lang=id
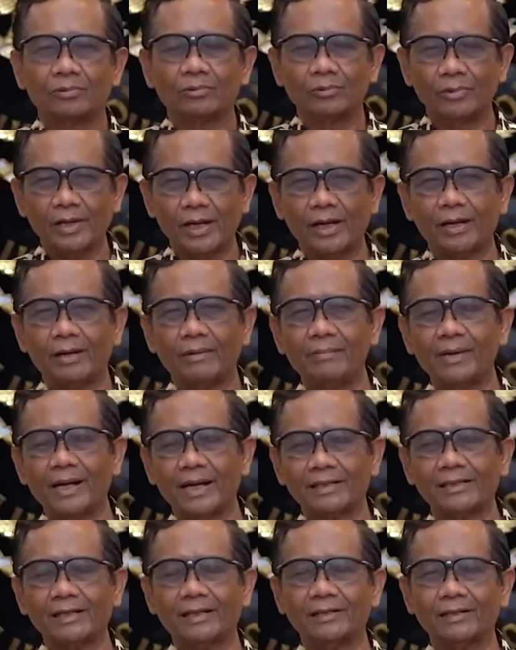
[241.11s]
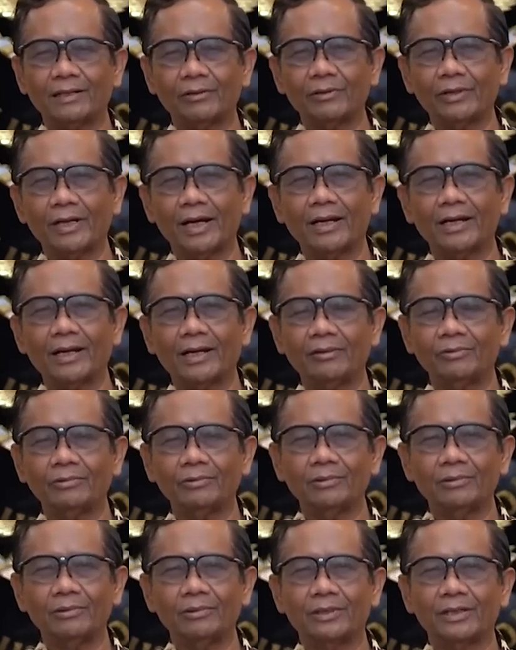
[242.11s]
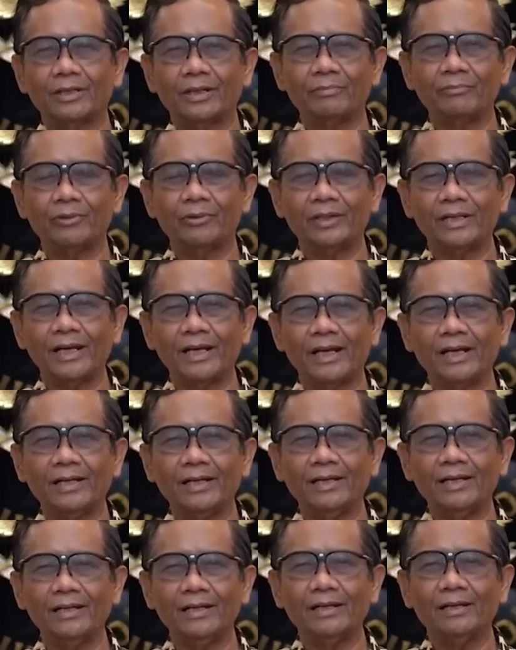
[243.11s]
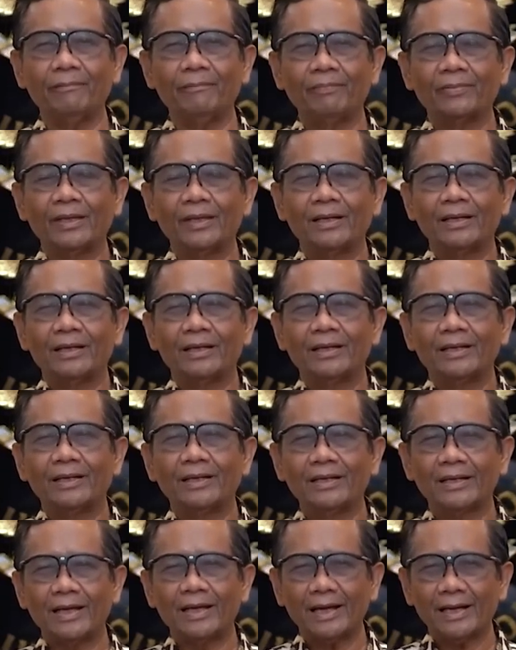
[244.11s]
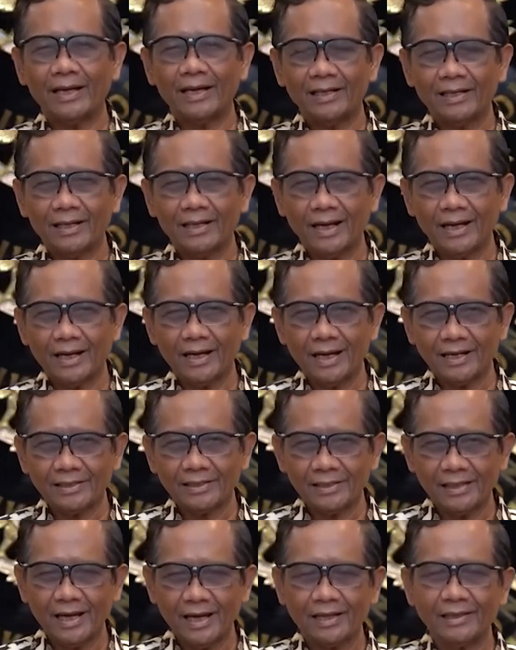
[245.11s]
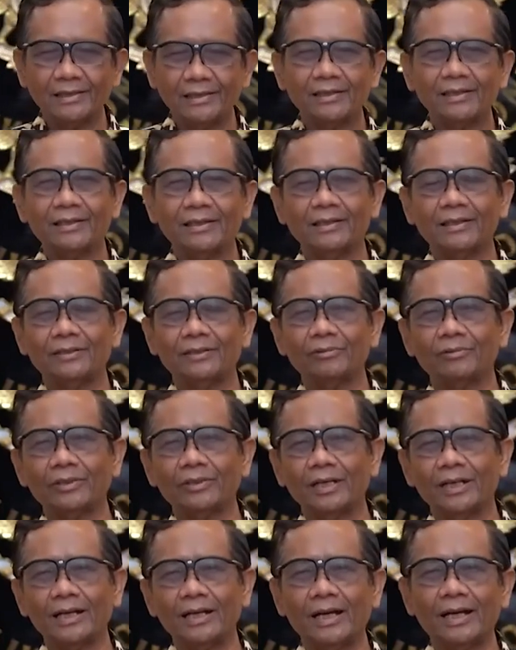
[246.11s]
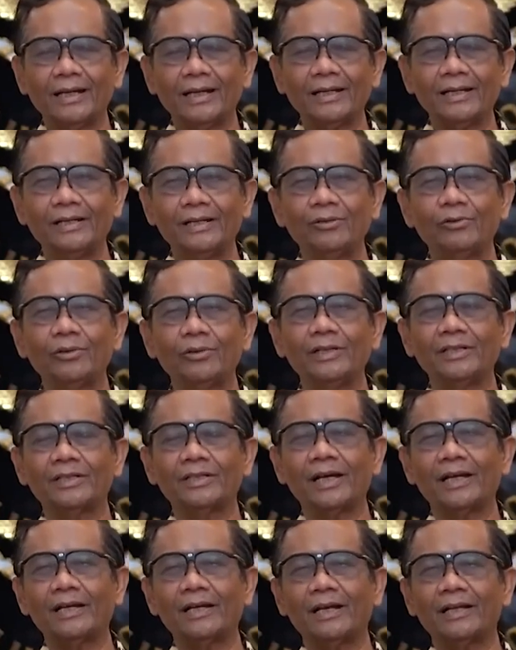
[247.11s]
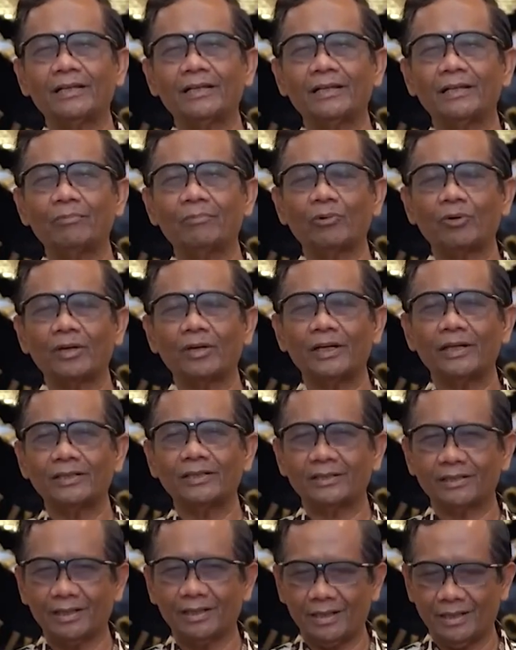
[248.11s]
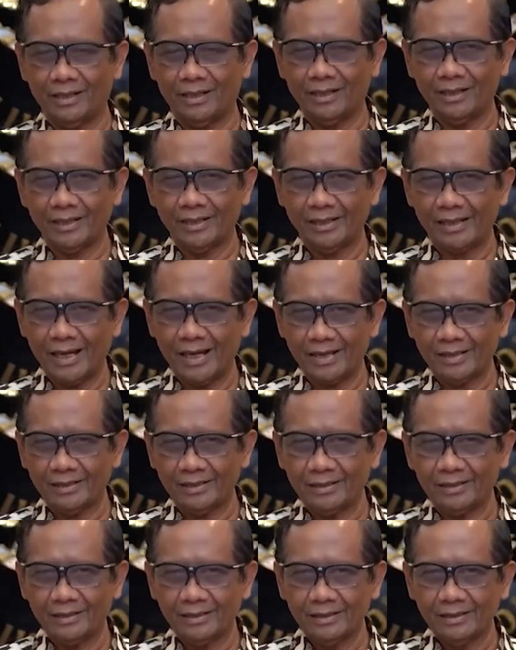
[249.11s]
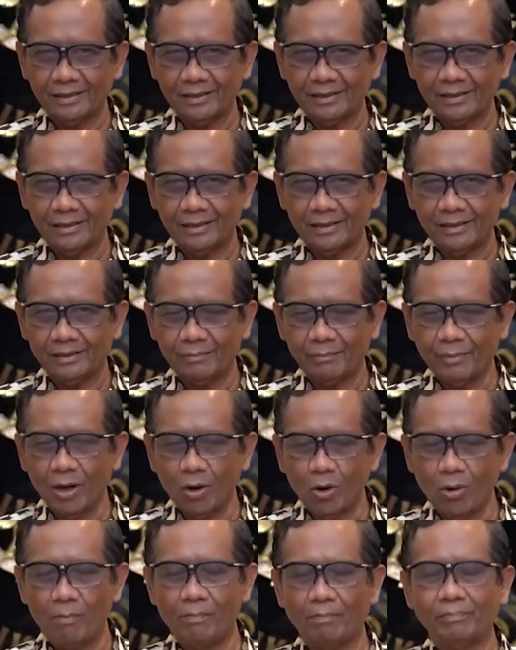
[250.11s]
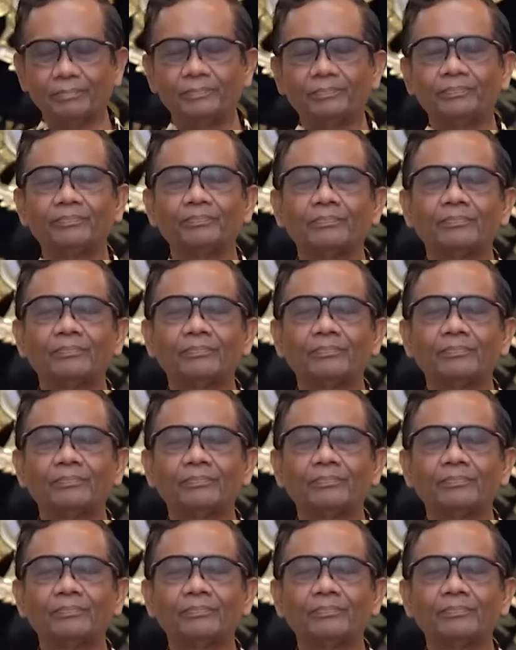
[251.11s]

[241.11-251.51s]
sudah belasan tahun yang lalu. Kemudian di negara-negara ASEAN itu tinggal Indonesia dan Timor Leste yang belum.